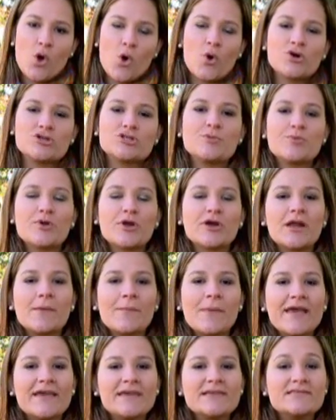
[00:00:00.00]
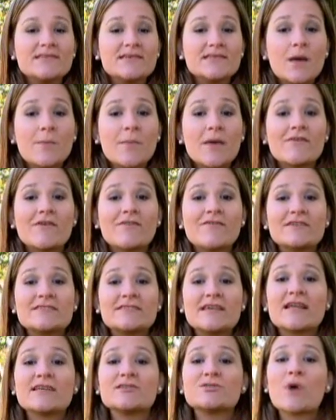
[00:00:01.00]
Hoje o programa Índice também vai
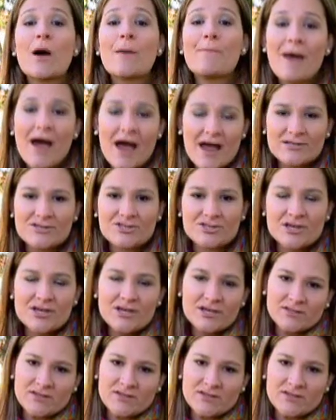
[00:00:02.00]
fazer a sua parte.